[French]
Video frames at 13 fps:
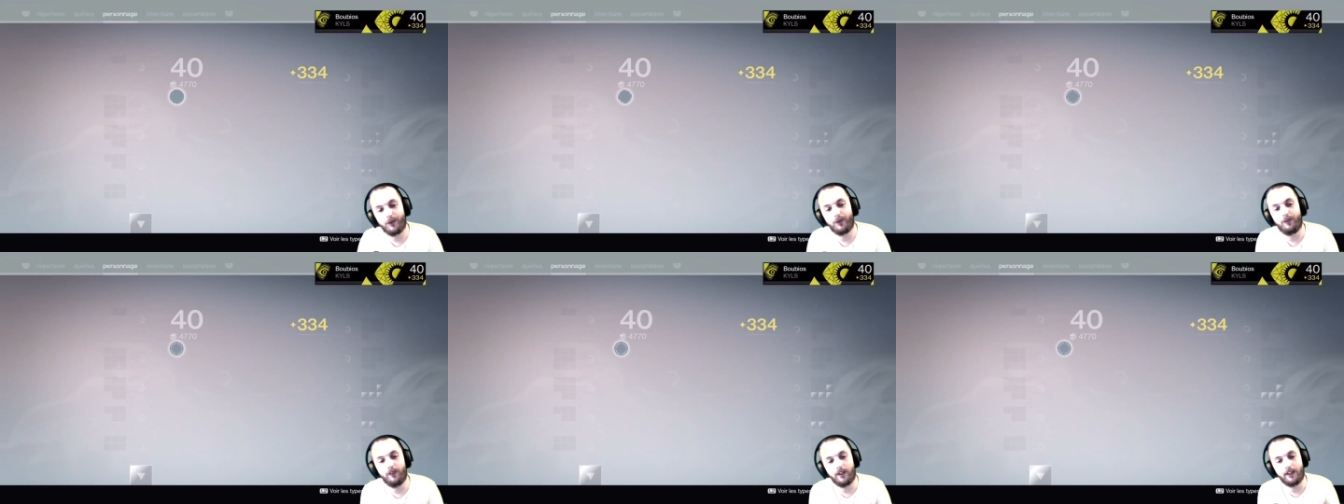
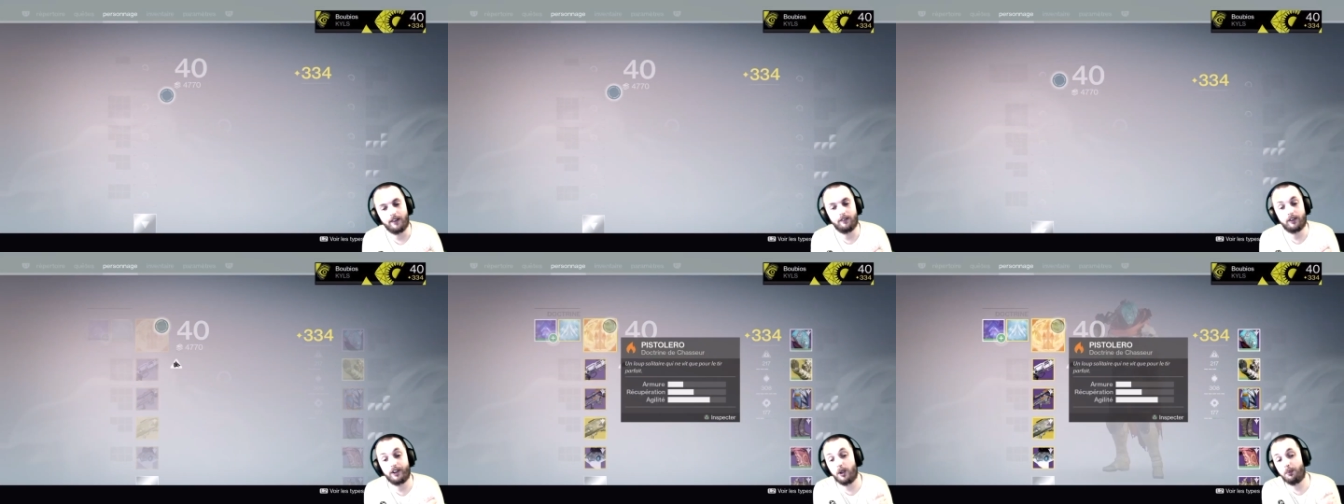Donc
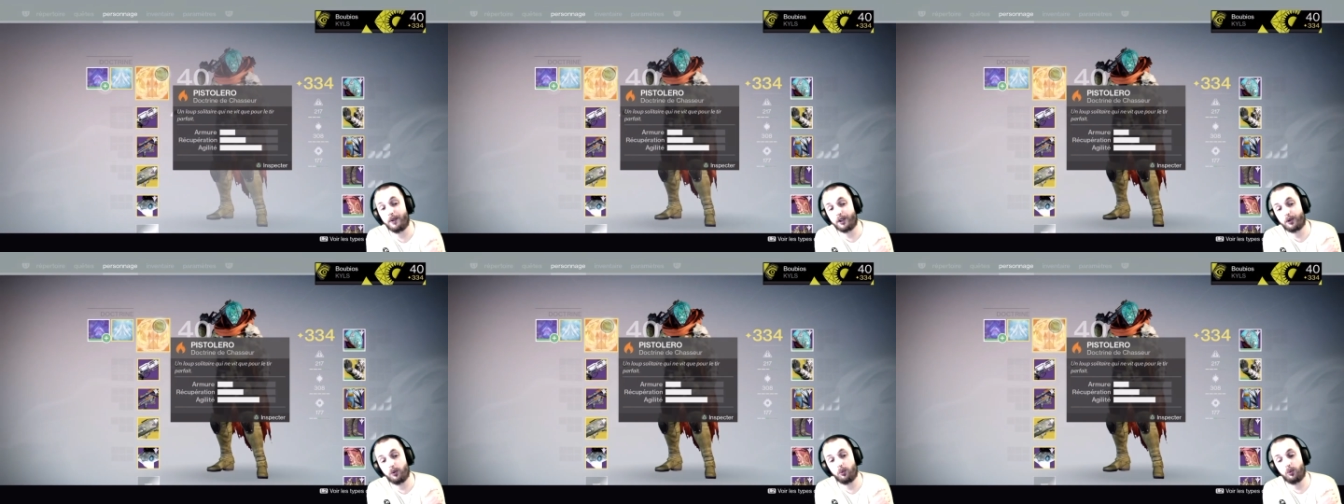voilà, c'est
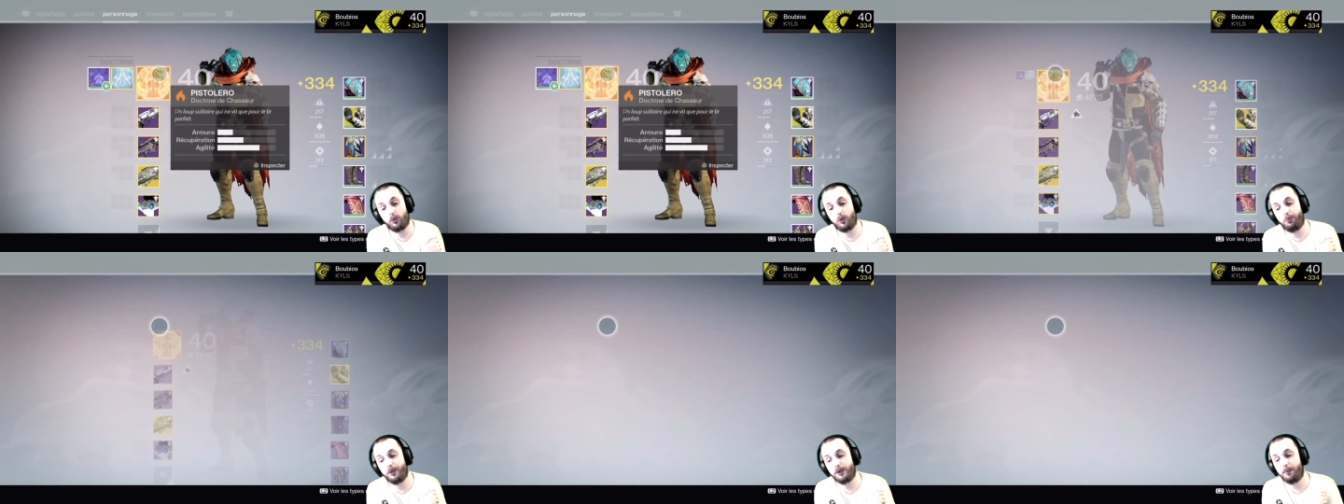dommage
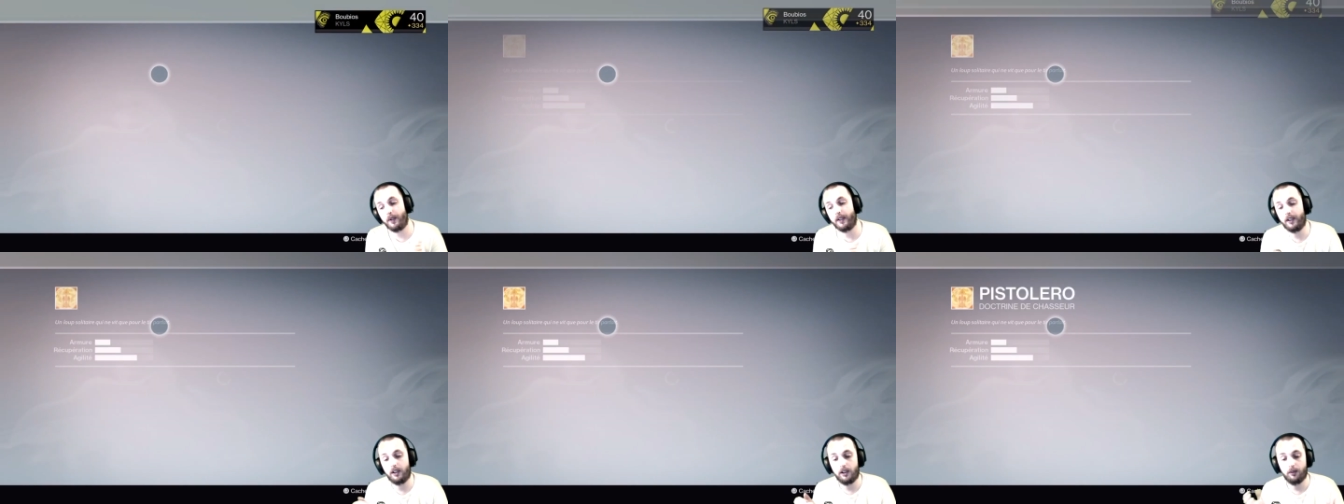qu'on puisse
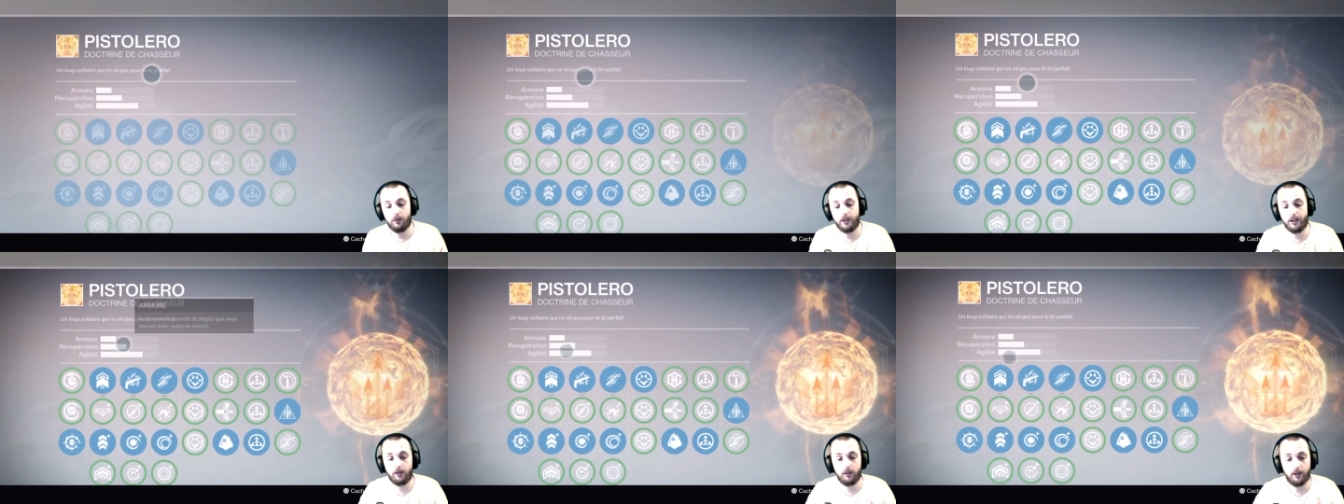parler que le
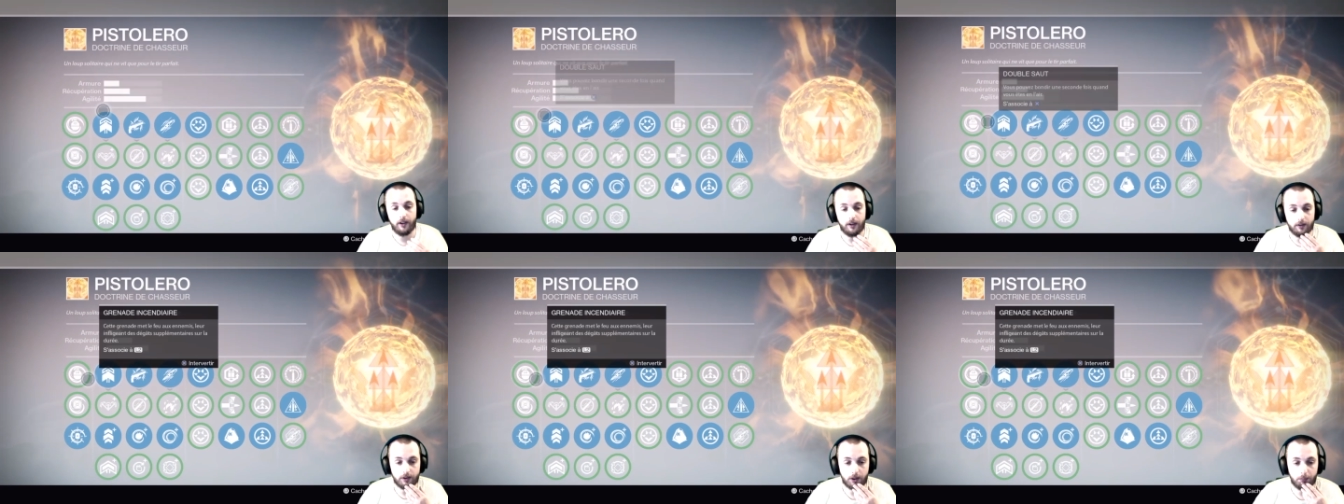voix des
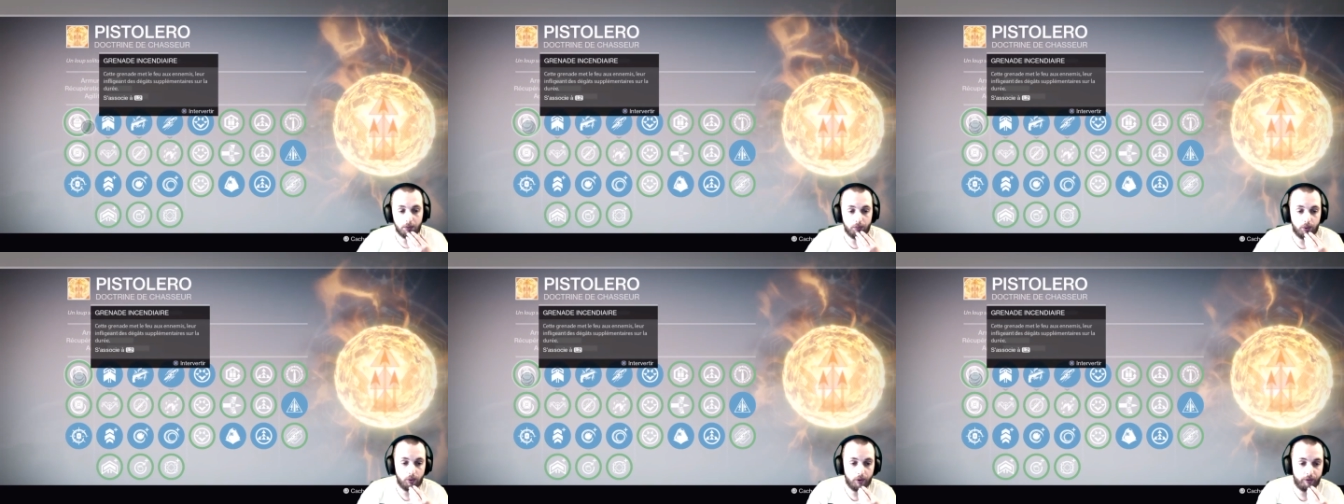collègues, j'aurais
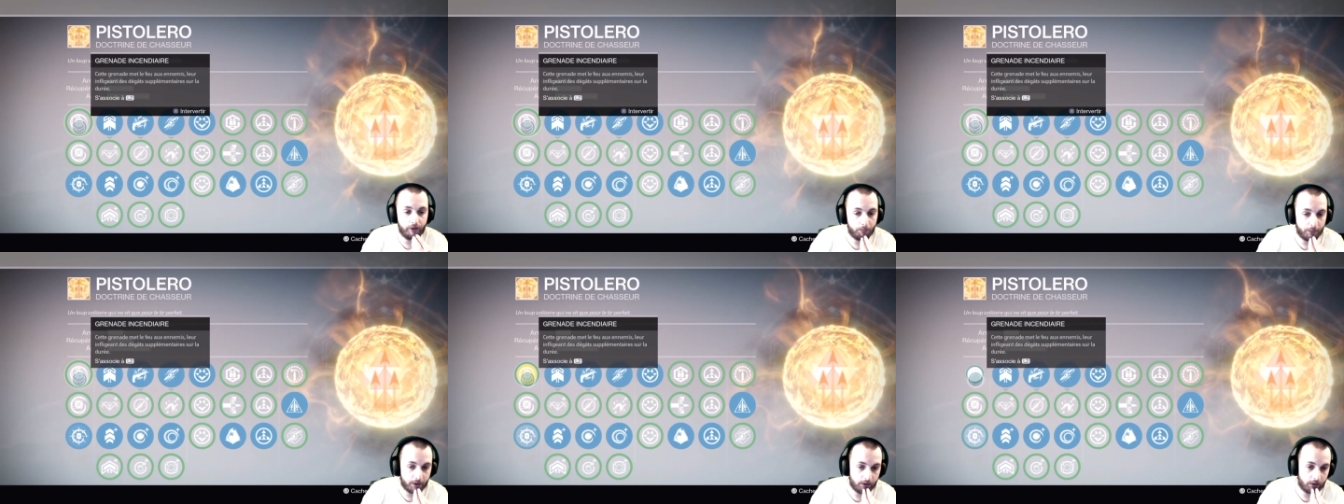bien voulu les faire